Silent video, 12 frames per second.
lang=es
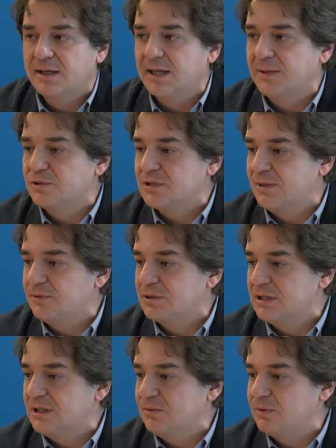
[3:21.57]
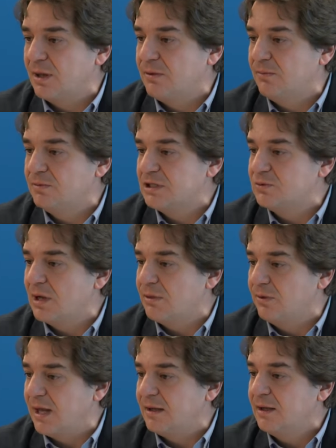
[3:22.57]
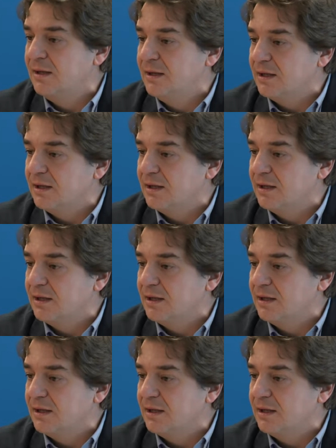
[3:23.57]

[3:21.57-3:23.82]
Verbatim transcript: que demostremos que es una ciudad